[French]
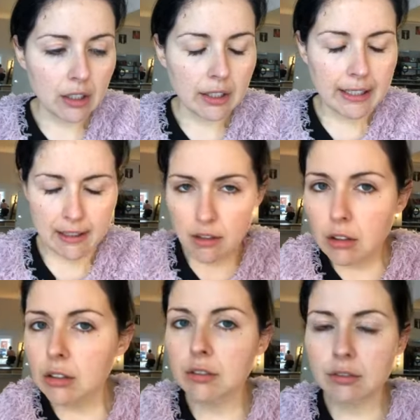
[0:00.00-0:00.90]
Et là,
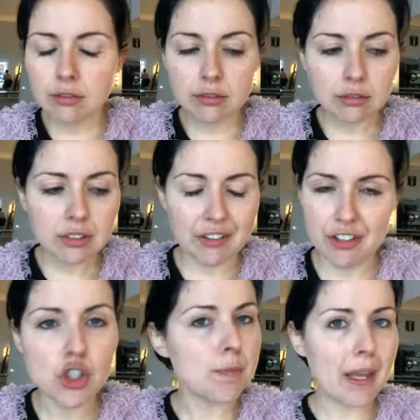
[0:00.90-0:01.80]
ça fait
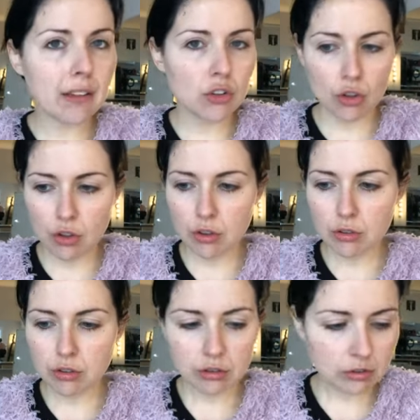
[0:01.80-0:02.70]
une semaine que
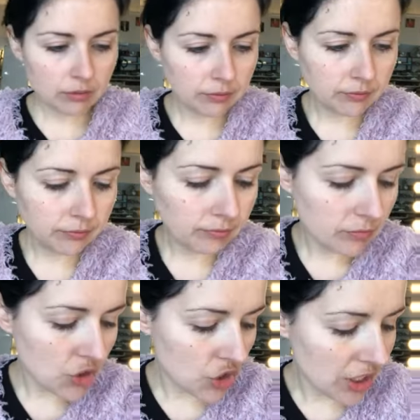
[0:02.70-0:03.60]

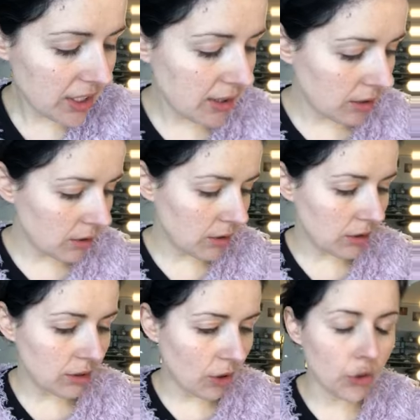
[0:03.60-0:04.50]
j'ai
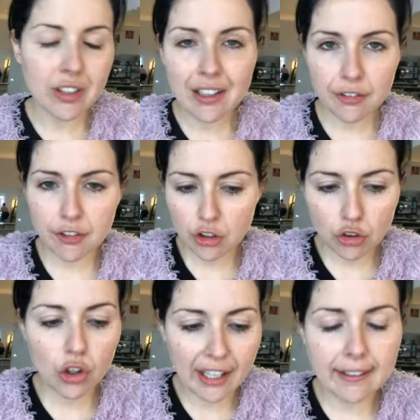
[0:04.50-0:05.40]
euh, un téléphone
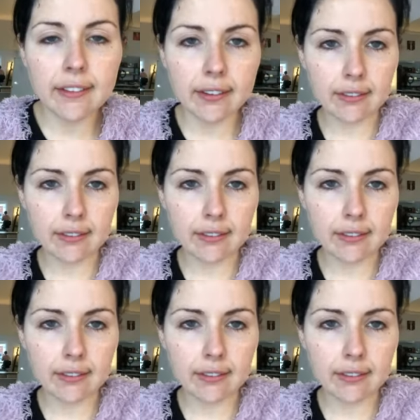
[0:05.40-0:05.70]
de l'Inde.